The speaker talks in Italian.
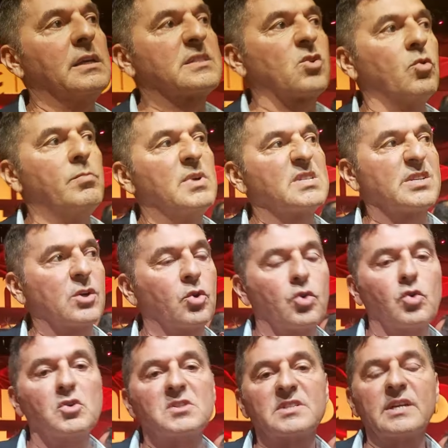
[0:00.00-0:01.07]
le scommesse
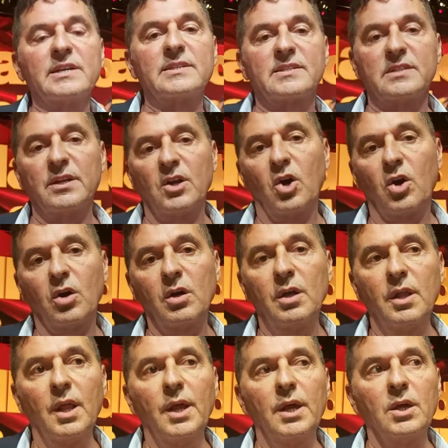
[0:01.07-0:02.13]
con noi stessi, no?
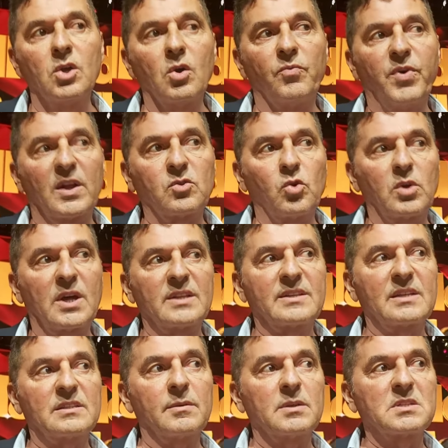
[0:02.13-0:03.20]
Io ho fatto il
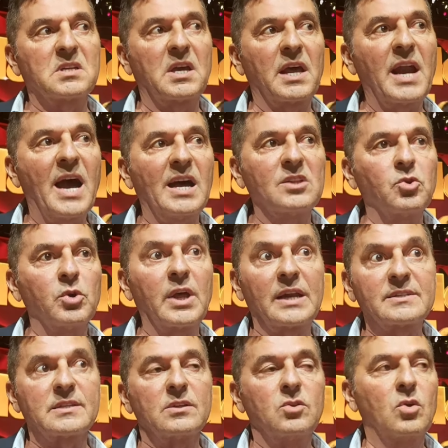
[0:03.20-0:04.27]
cantante mascherato,
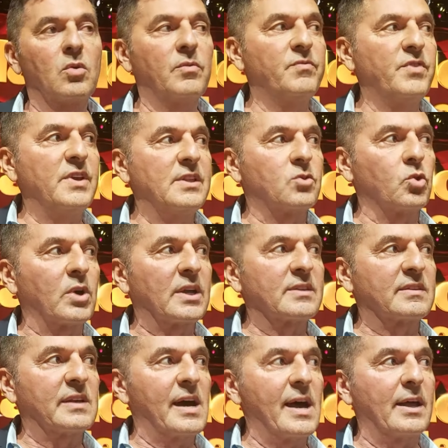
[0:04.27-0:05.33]
grazie a Dio ho vinto
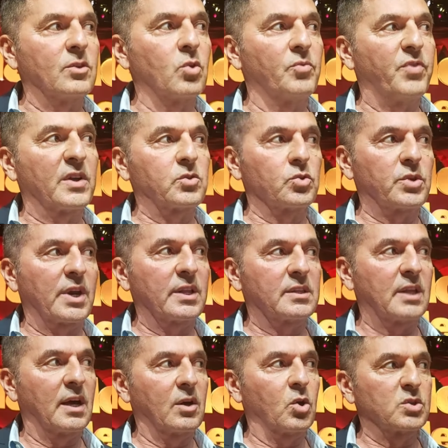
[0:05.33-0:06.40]
cantando, ho fatto
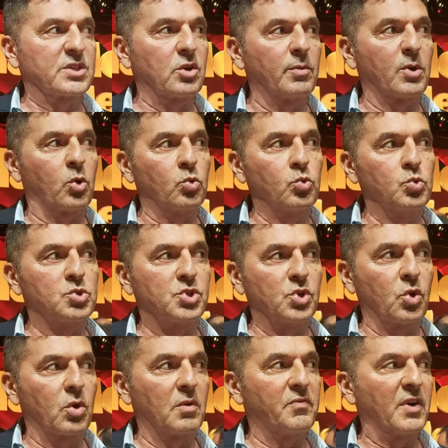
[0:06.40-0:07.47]
30 cose come
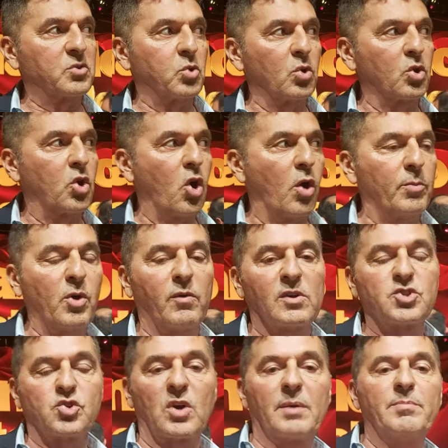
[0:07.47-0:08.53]
conduzione, ho fatto il comico,
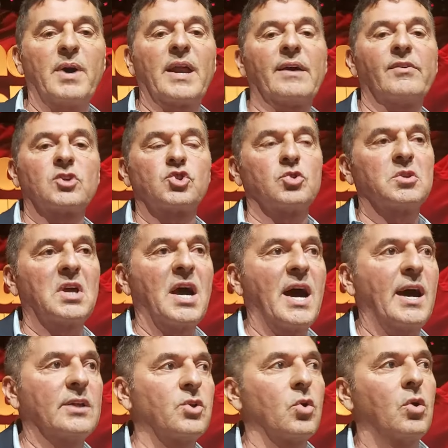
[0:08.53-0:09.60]
faccio cabaret, faccio
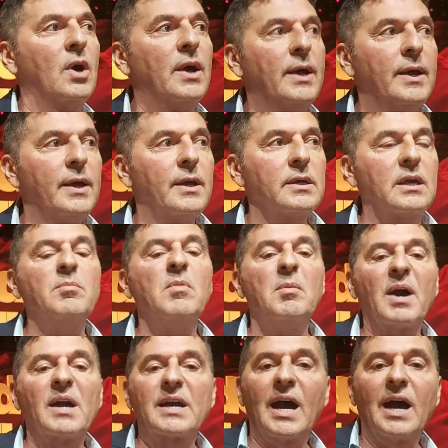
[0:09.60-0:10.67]
teatro, che
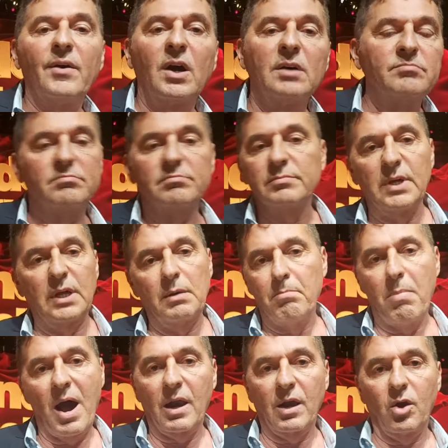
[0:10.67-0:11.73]
mi mancava? Il
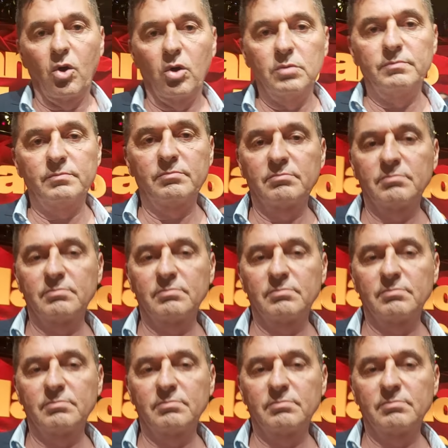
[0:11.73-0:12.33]
ballo.